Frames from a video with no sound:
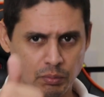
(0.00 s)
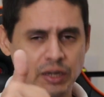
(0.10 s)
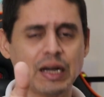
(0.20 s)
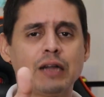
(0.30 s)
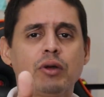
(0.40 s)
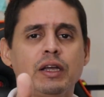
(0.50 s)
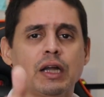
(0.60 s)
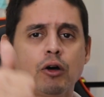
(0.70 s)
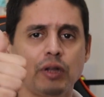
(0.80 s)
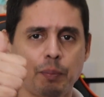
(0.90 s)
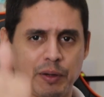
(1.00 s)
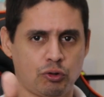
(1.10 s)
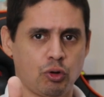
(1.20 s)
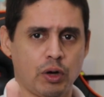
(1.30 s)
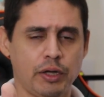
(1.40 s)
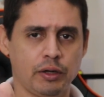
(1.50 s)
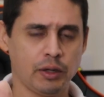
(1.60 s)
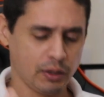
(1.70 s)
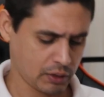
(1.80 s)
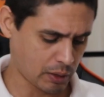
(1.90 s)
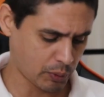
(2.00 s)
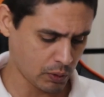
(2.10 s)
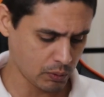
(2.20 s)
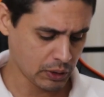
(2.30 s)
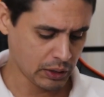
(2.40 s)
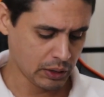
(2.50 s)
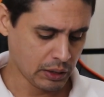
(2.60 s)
Obrigado, Reinaldo, e a patroa aí, tá bom?